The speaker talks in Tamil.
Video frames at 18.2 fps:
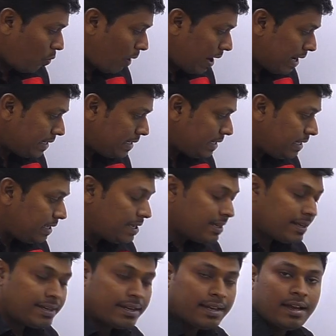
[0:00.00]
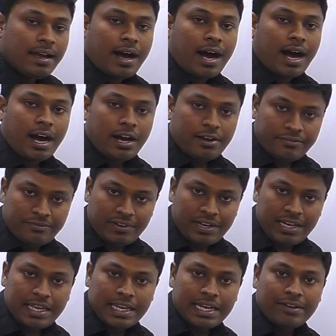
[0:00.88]
ஒன் இயர் ஆஃப்
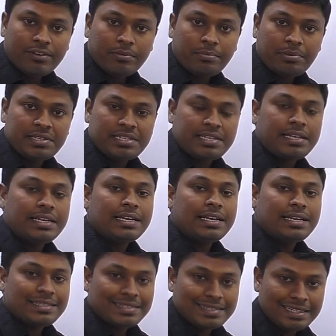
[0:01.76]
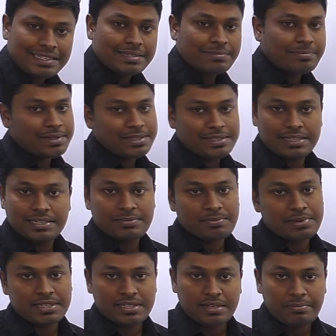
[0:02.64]
இயர்லி என்னவாக பிரிச்சிங்க சிக்ஸ் மந்த்ஸ் சிக்ஸ்
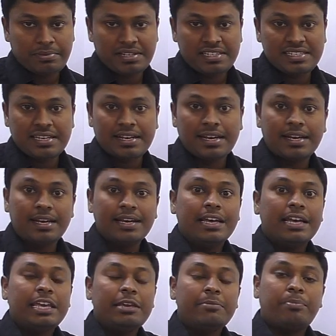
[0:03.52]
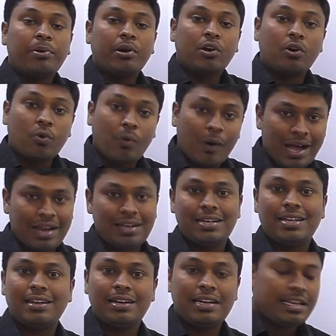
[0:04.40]
மந்த்ஸாக பிரிச்சிங்க இப்போ
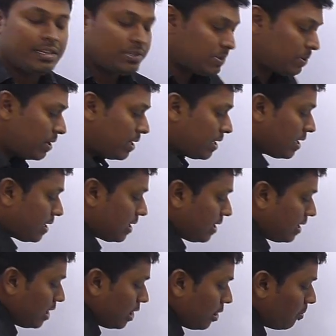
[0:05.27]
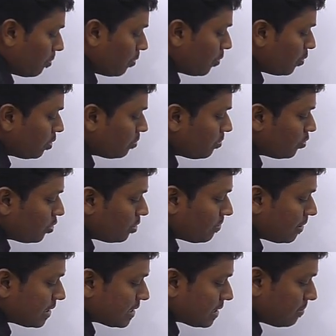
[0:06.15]
குவார்ட்டர்லின்னு சொன்னால் மூணு மூணு
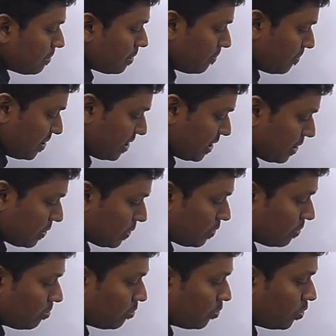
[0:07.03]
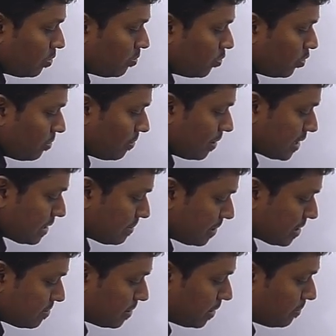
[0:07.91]
மாதமாக பிரிக்கணும் மூணு மூணு
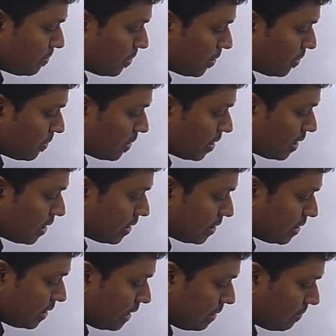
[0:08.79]
மாதமாக ஸ்லிப் பண்ணோன்னா த்ரீ